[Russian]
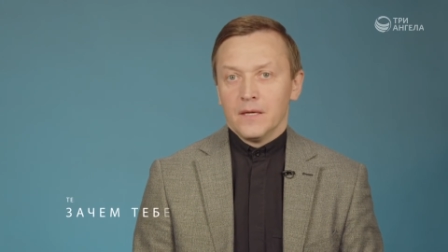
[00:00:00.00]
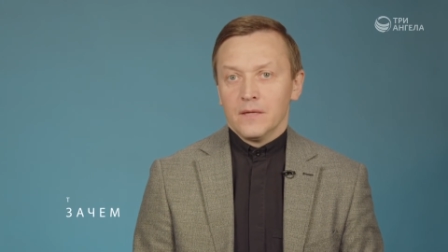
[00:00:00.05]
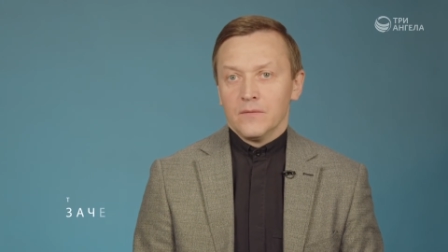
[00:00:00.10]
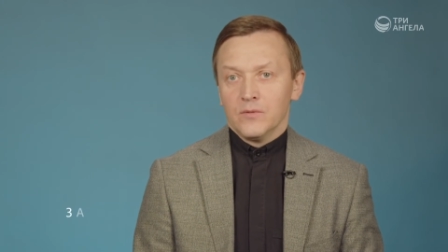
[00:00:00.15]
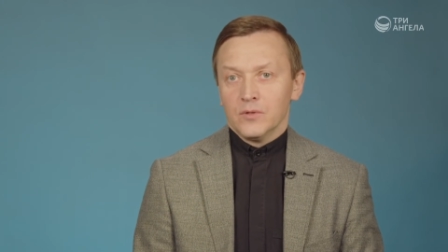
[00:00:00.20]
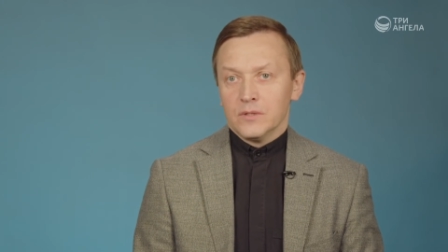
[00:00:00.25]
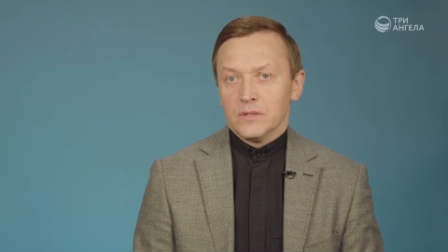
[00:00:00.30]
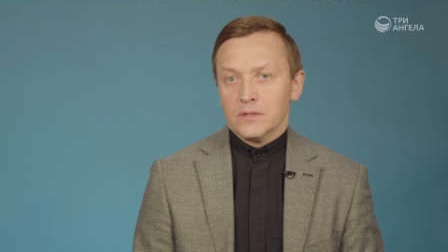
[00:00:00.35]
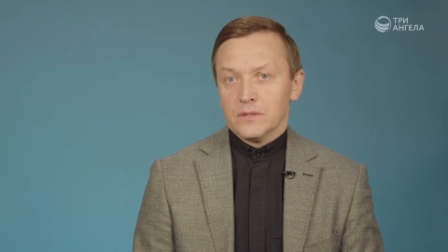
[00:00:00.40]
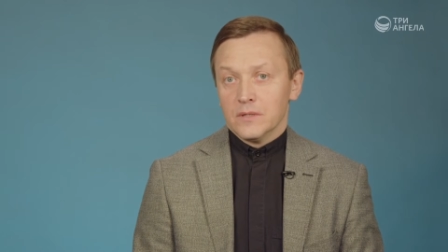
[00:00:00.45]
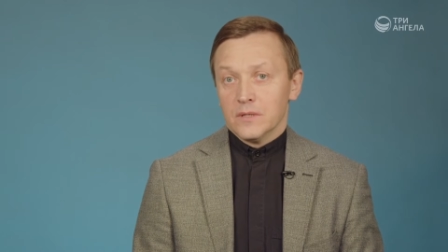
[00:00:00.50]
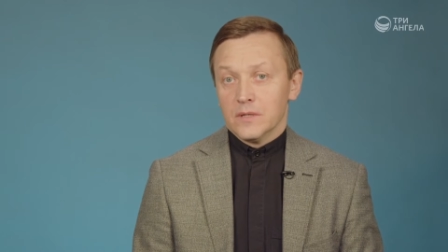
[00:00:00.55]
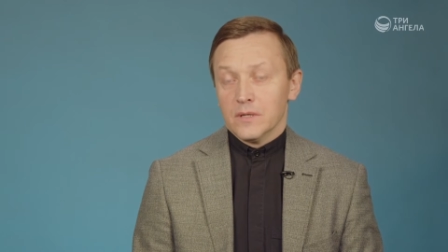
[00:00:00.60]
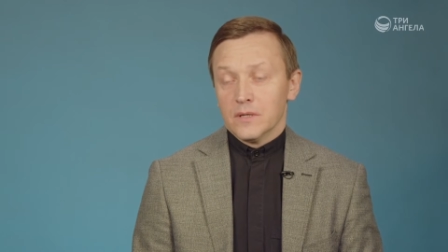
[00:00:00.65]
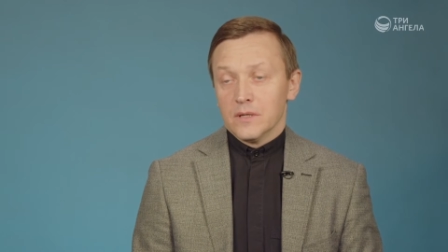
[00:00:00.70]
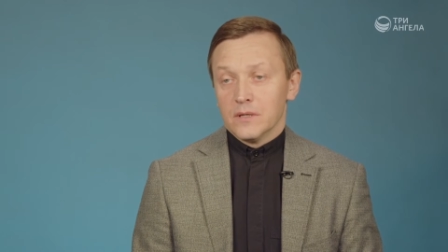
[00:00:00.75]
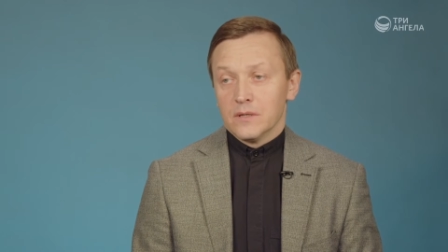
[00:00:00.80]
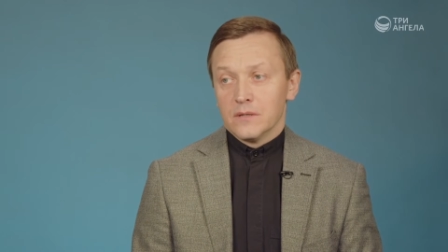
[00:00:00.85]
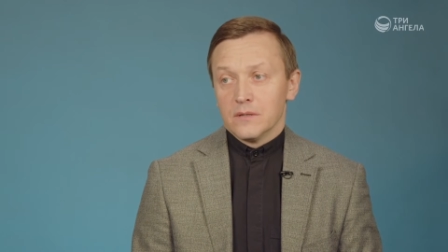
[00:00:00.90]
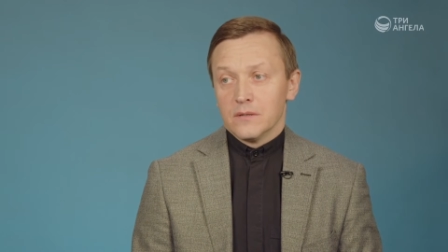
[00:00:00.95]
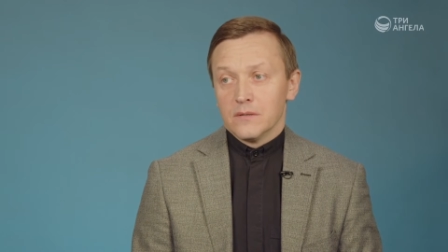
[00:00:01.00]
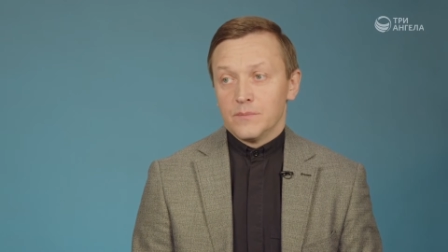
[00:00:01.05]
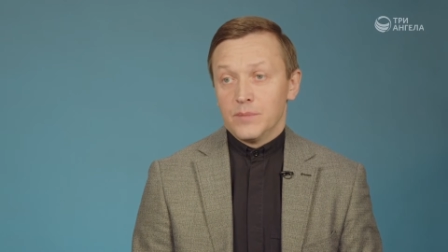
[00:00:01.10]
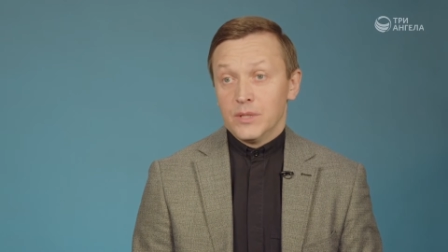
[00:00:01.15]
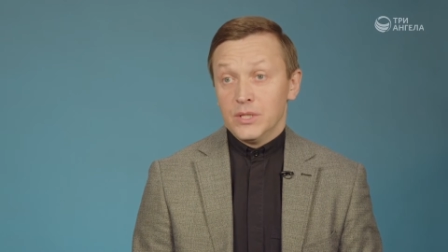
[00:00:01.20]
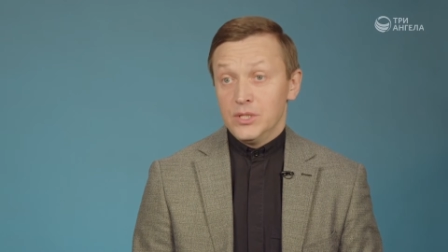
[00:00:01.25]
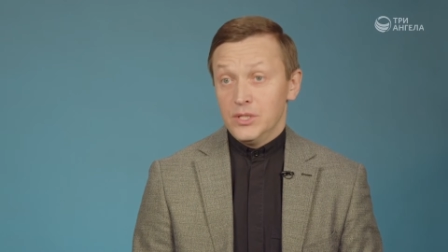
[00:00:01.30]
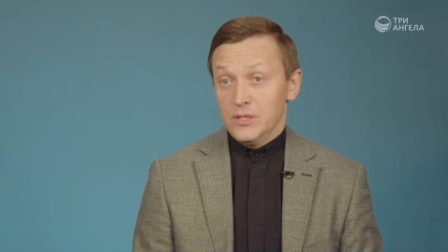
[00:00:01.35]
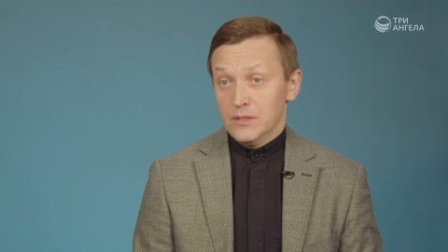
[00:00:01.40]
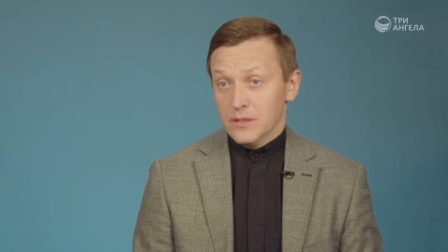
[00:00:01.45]
И вот
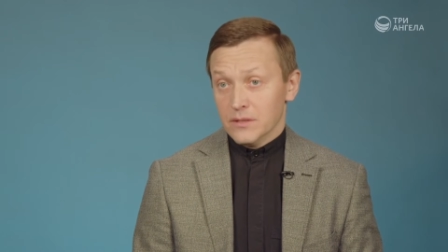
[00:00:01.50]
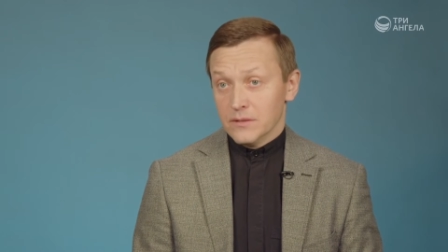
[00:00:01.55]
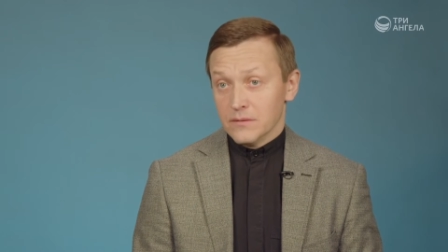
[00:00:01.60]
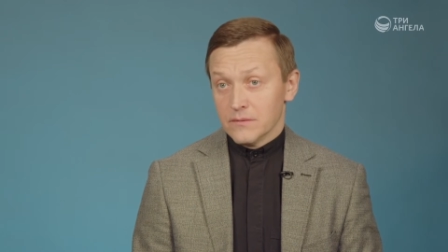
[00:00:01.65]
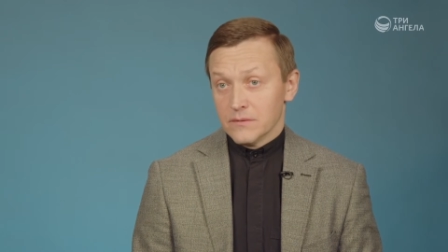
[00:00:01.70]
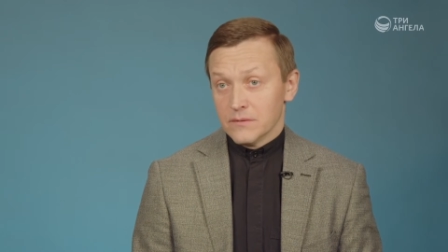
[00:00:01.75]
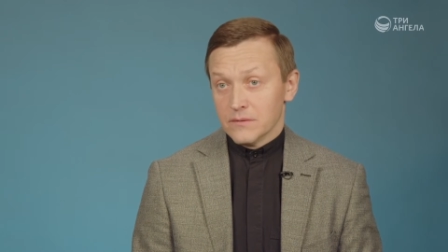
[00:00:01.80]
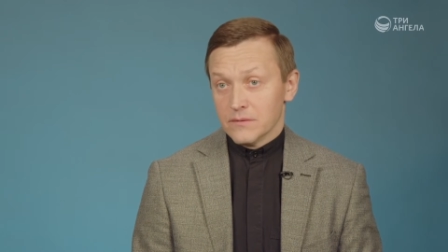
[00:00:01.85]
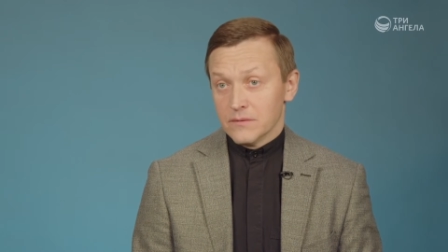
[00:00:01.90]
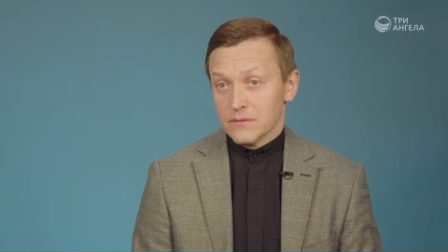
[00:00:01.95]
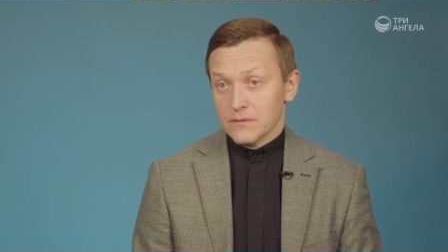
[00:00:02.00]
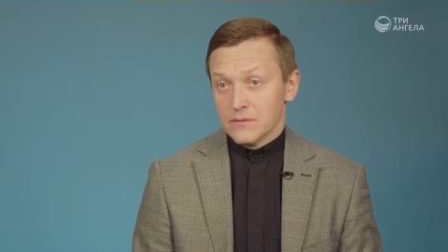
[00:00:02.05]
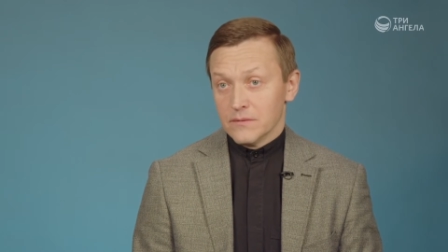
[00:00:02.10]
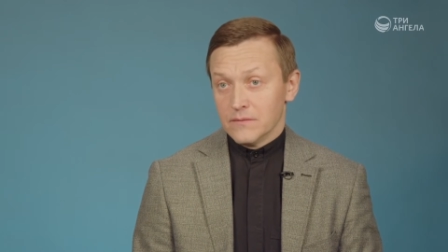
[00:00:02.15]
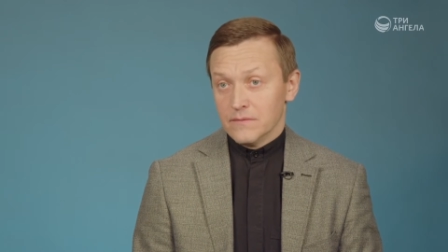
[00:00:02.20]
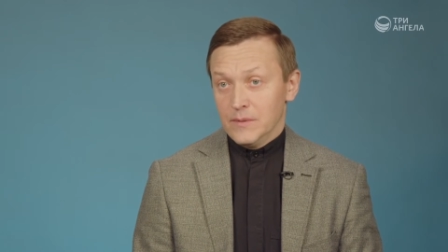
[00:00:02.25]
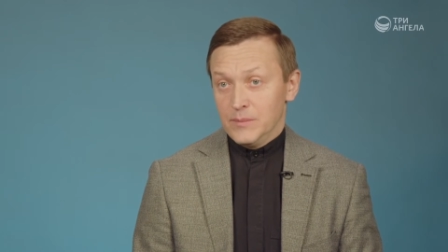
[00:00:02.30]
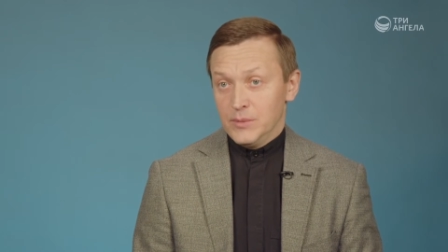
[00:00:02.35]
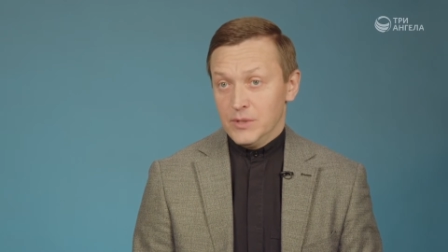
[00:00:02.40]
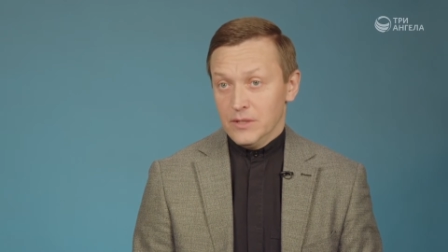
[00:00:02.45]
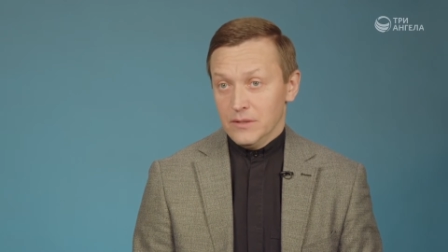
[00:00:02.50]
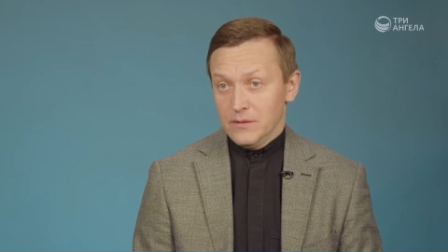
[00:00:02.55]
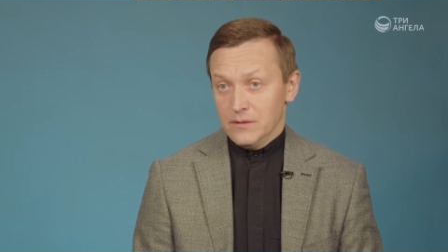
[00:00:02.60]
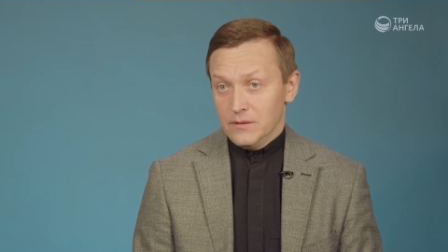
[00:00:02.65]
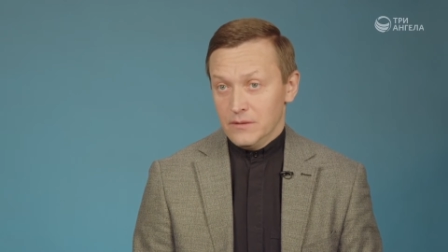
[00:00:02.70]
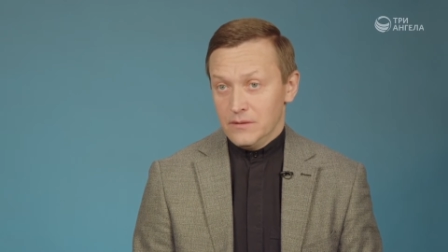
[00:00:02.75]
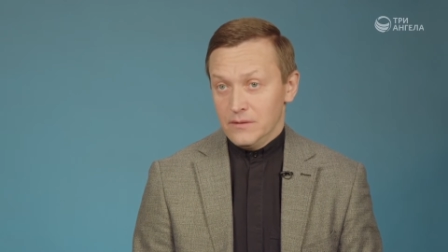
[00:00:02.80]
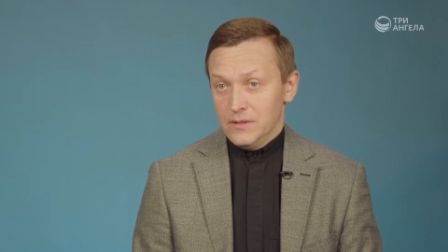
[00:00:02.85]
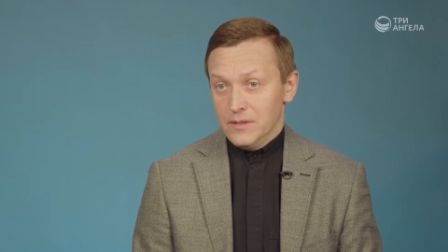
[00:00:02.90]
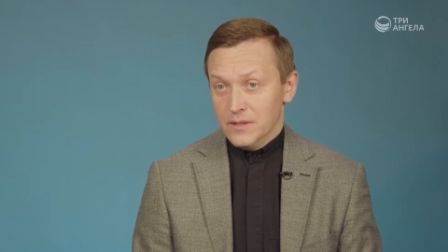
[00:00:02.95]
причина, вообще
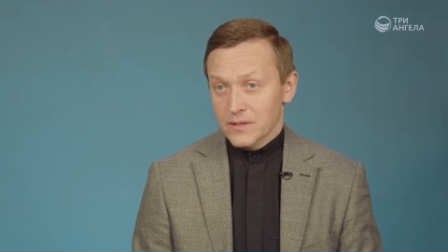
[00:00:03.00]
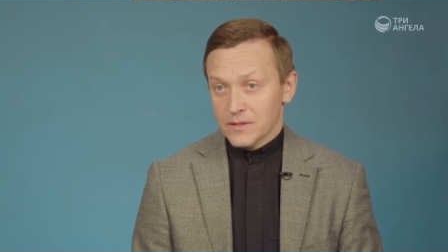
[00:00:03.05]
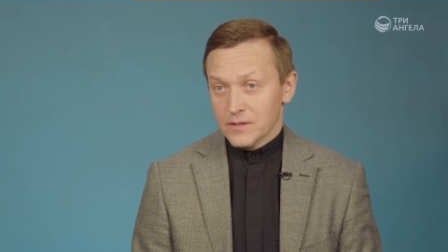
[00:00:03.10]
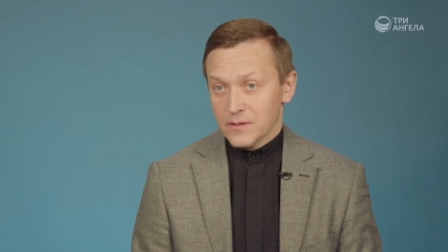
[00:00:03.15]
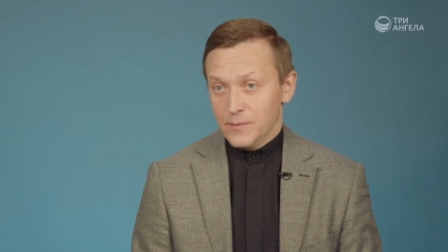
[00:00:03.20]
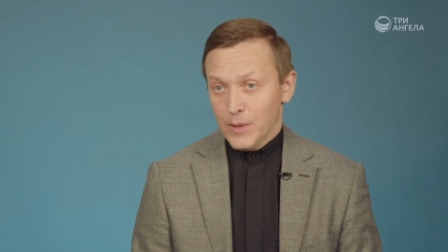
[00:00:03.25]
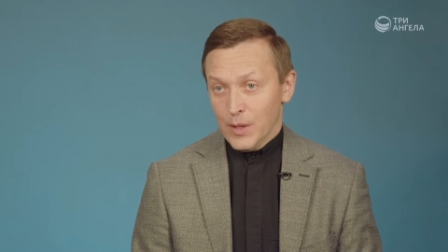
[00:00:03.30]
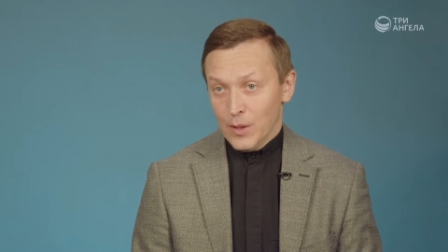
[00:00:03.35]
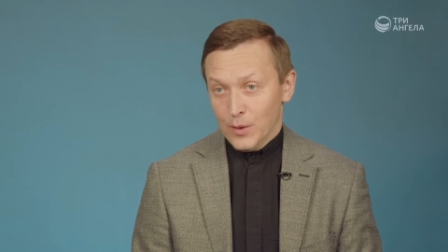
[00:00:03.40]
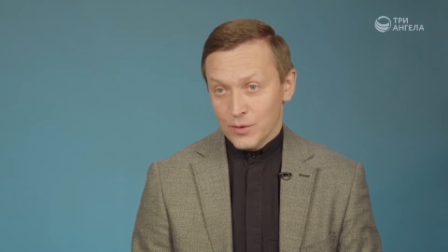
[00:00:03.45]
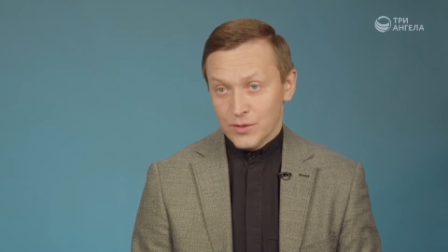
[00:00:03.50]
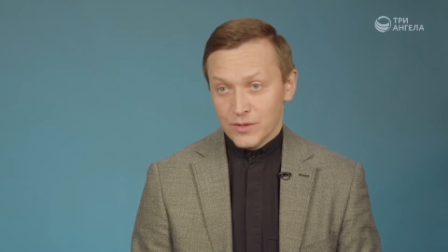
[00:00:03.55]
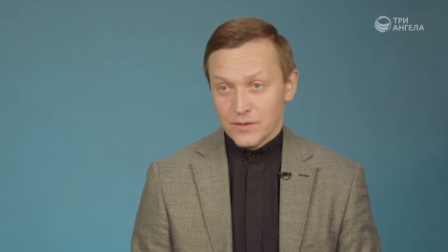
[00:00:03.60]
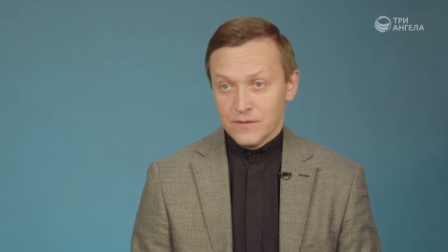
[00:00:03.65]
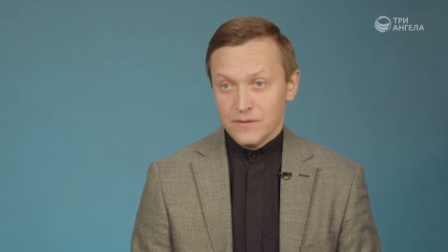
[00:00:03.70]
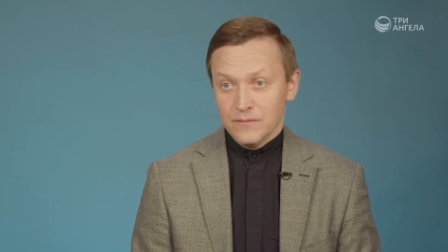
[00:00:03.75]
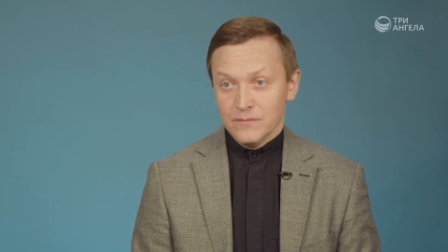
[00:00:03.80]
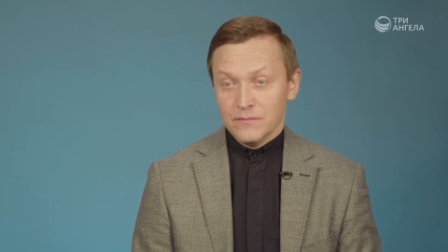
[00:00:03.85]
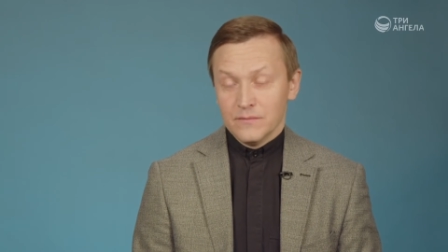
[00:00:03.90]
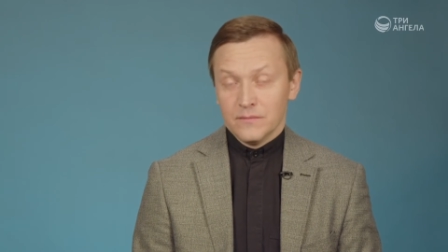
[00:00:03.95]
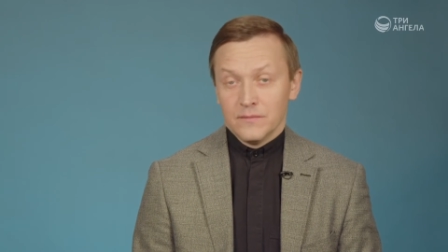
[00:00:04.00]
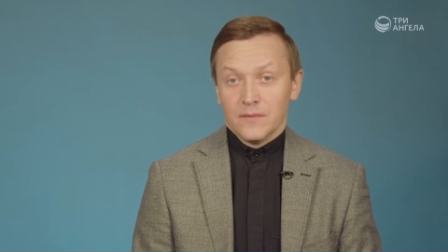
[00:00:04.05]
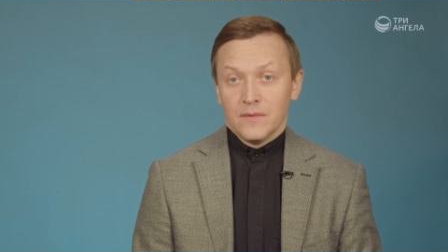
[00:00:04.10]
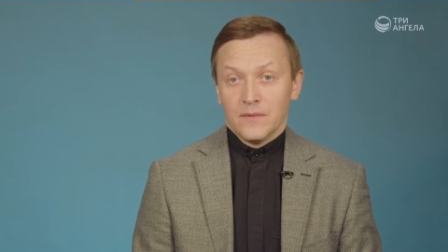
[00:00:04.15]
интереса к пророчествам,